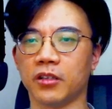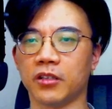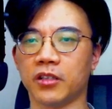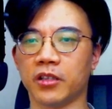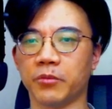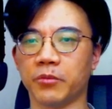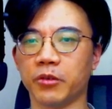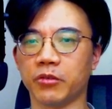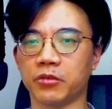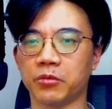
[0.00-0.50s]

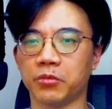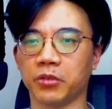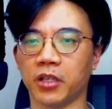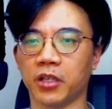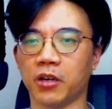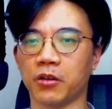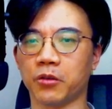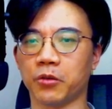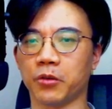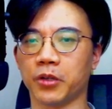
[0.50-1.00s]
前面我是不是
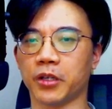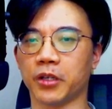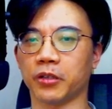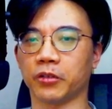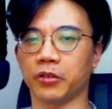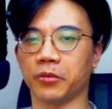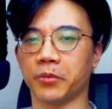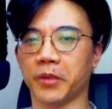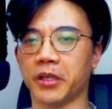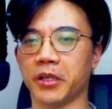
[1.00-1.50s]
跳过了一个
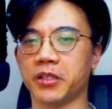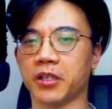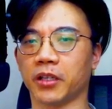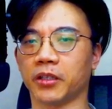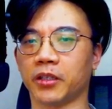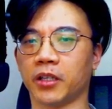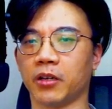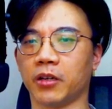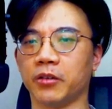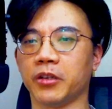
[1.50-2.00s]
东西没讲
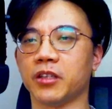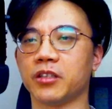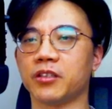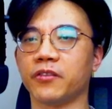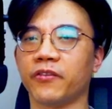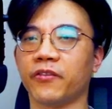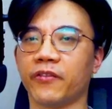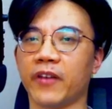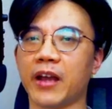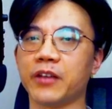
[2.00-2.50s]

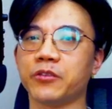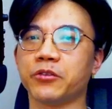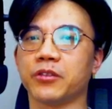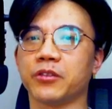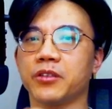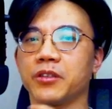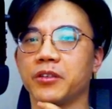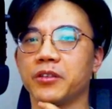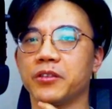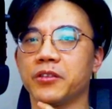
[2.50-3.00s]
到？Yes，fashion
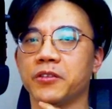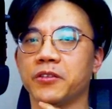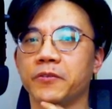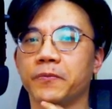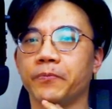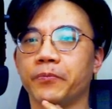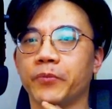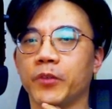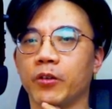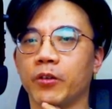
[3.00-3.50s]
这个字。
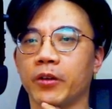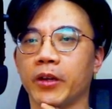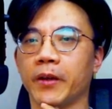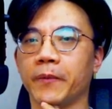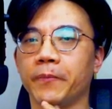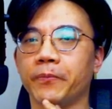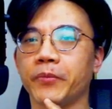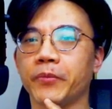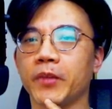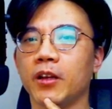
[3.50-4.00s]
OK，
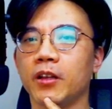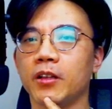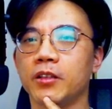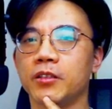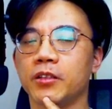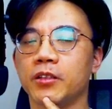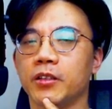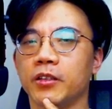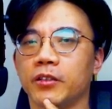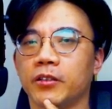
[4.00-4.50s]

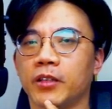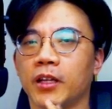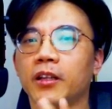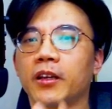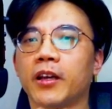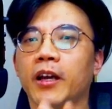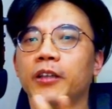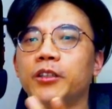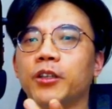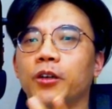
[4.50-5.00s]
这里它的
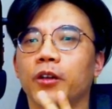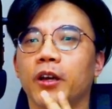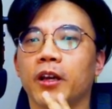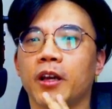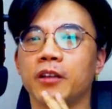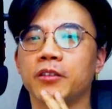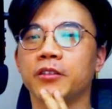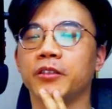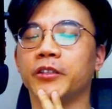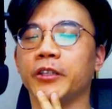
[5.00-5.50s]
开头了。
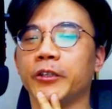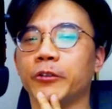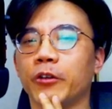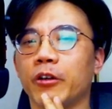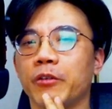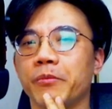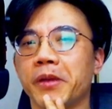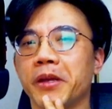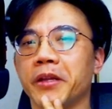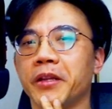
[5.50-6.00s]
刚刚这第一段
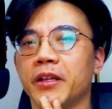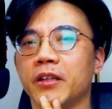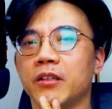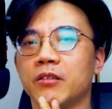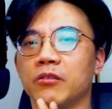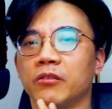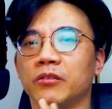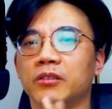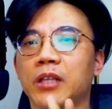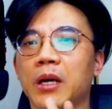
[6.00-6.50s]
我没
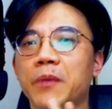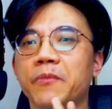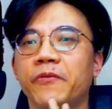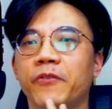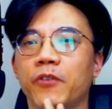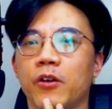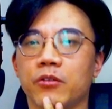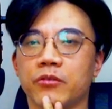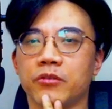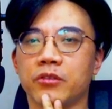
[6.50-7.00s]
念，So Dumb
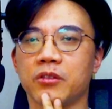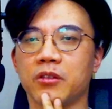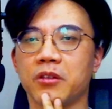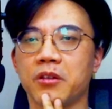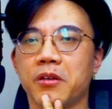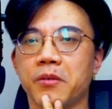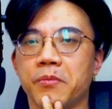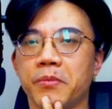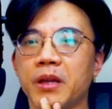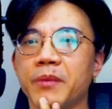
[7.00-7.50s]
phones
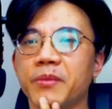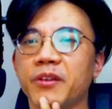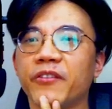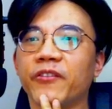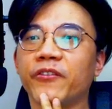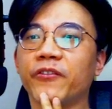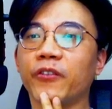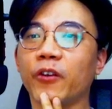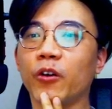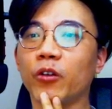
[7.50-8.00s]
may be
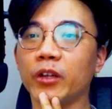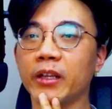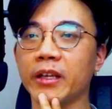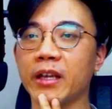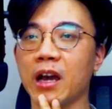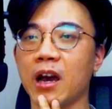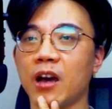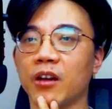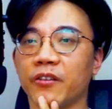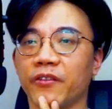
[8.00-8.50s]
falling
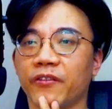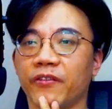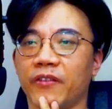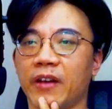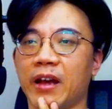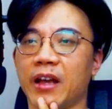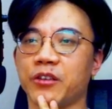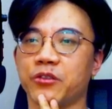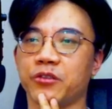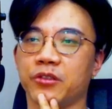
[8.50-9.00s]
out of
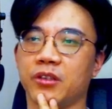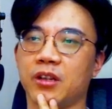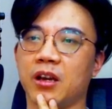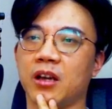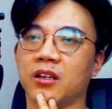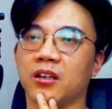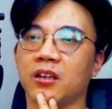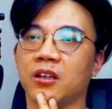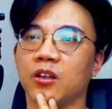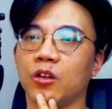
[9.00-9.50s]
fashion
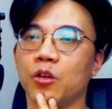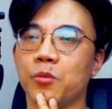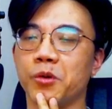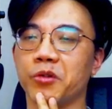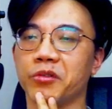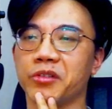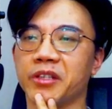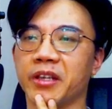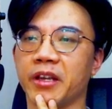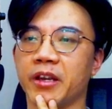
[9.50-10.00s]
on a
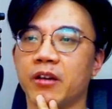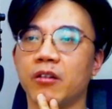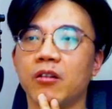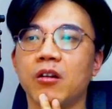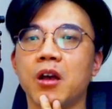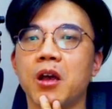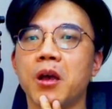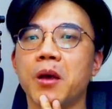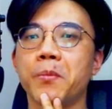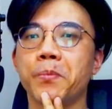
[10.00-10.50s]
global
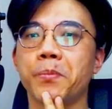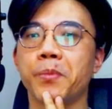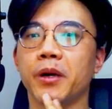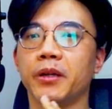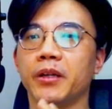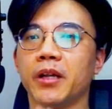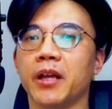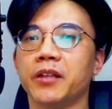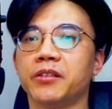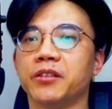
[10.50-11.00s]
scale，but
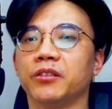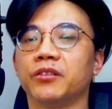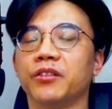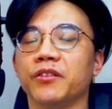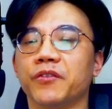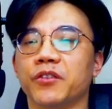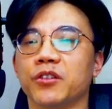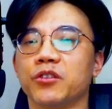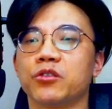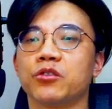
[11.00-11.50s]
it's a
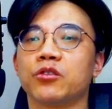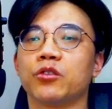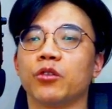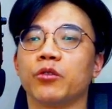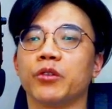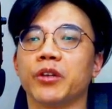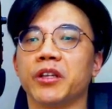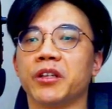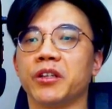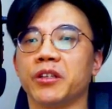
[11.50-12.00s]
different
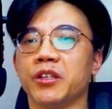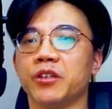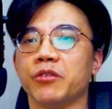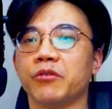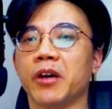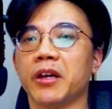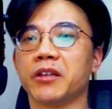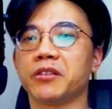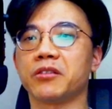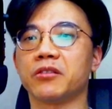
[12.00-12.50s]
story in the
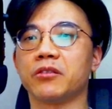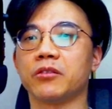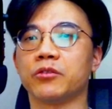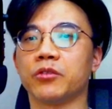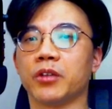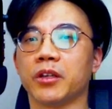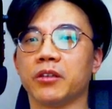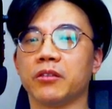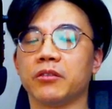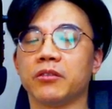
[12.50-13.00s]
U.S.
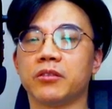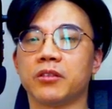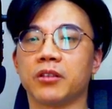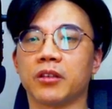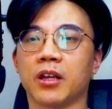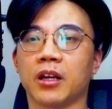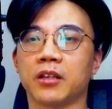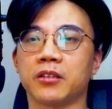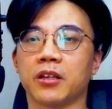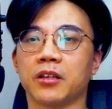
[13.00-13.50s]
所以
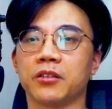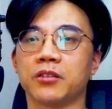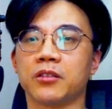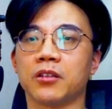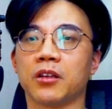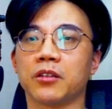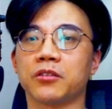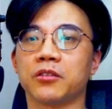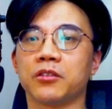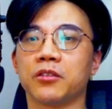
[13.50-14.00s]
刚刚讲智
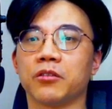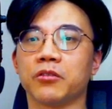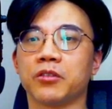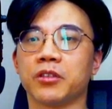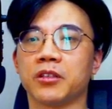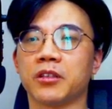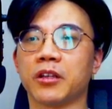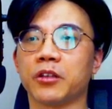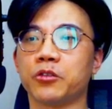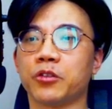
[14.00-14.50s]
障型手
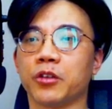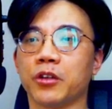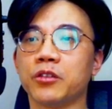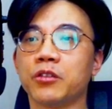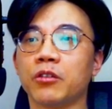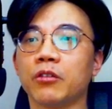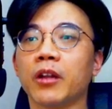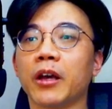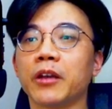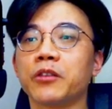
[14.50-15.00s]
机，在全
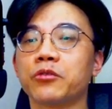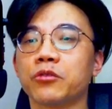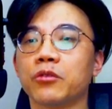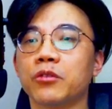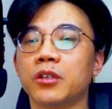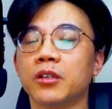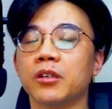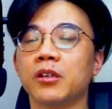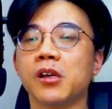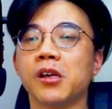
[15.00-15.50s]
球来说
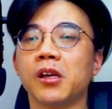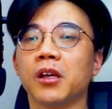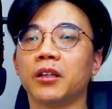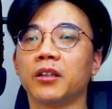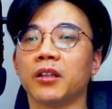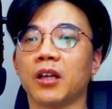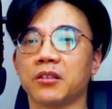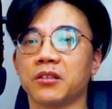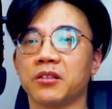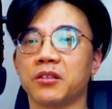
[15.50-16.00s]
呢，
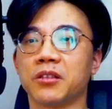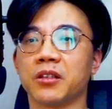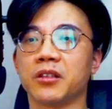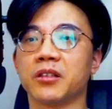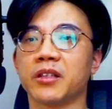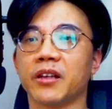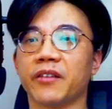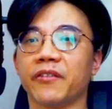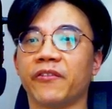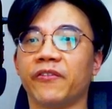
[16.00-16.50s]
它是正
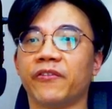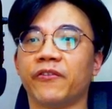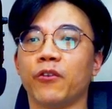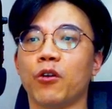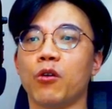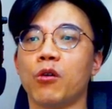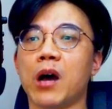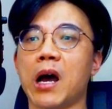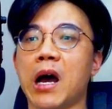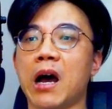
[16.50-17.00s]
在
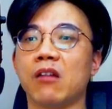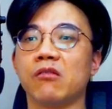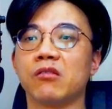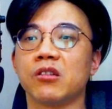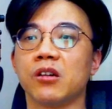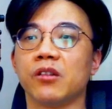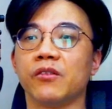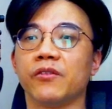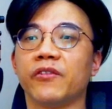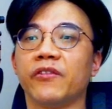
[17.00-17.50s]
fall out
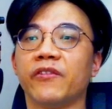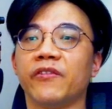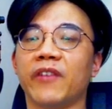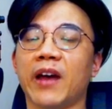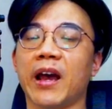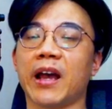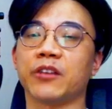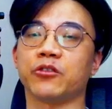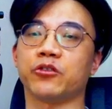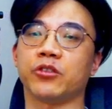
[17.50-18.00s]
of
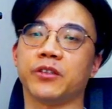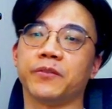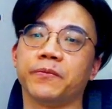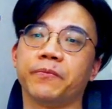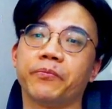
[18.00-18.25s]
fashion。